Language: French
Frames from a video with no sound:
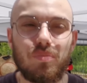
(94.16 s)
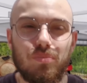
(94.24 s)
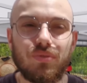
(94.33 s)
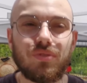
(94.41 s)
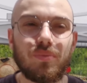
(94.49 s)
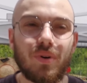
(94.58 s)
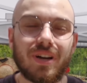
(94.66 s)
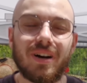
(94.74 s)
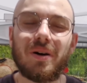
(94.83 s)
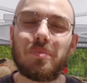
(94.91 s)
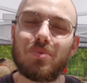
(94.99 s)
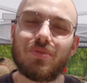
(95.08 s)
Plus manga,
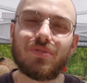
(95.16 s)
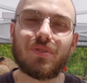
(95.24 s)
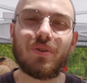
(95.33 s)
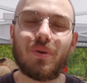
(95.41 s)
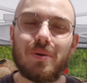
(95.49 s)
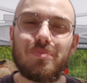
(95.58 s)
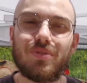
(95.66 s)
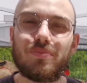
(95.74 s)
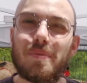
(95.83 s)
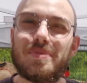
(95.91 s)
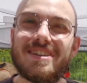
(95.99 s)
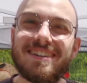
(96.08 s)
plus, plus
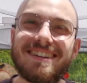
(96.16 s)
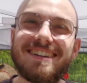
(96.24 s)
papier.